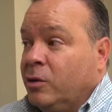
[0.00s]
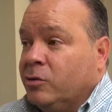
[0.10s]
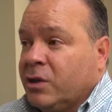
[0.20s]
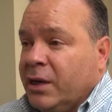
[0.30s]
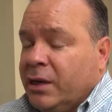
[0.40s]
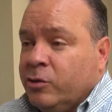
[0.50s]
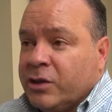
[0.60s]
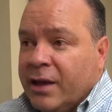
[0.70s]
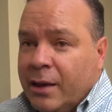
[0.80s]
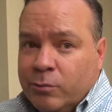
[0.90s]
Los que
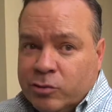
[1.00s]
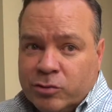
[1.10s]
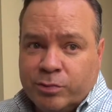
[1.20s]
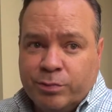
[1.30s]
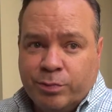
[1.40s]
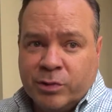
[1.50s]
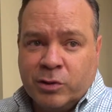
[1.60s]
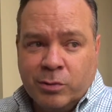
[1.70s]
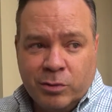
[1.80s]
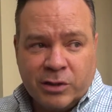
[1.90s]
nos quedamos,
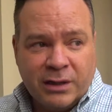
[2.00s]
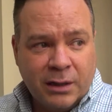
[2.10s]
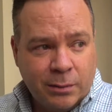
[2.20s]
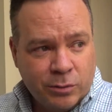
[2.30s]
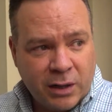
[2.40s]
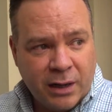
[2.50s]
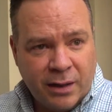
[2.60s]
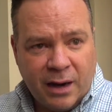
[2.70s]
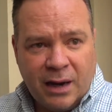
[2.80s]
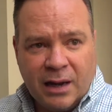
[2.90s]
pues somos los que tenemos
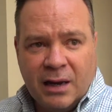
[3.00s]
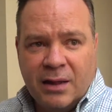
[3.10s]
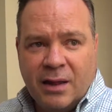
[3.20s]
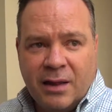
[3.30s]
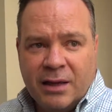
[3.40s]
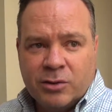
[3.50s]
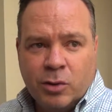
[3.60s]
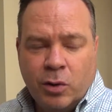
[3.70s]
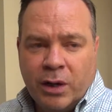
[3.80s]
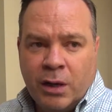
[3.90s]
que darle agilidad a
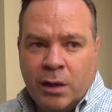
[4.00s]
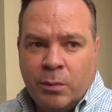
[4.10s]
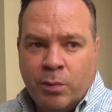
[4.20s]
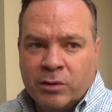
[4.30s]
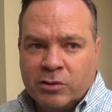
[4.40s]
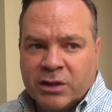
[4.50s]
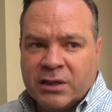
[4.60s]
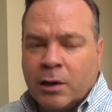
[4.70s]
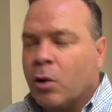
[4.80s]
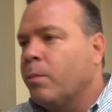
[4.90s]
esto y pues los
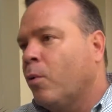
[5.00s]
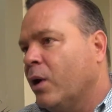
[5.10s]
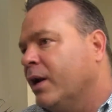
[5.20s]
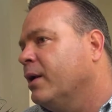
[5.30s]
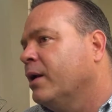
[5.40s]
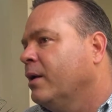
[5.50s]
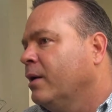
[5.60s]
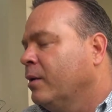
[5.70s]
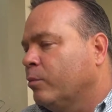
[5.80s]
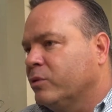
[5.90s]
que se incorporan,
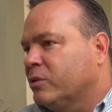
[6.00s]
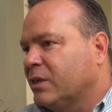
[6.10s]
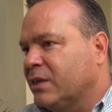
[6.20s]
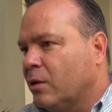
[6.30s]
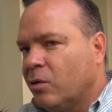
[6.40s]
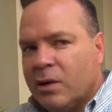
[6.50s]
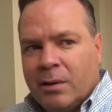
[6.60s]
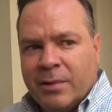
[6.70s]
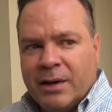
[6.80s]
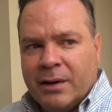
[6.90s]
pues hacerlo de
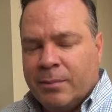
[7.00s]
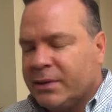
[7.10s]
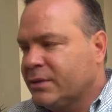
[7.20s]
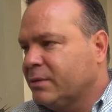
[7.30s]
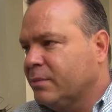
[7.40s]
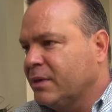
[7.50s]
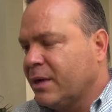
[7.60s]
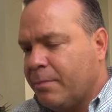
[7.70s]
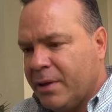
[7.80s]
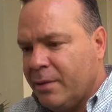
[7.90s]
la manera más, más
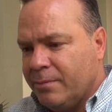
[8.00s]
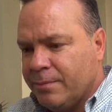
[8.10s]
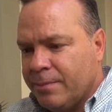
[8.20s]
rápida.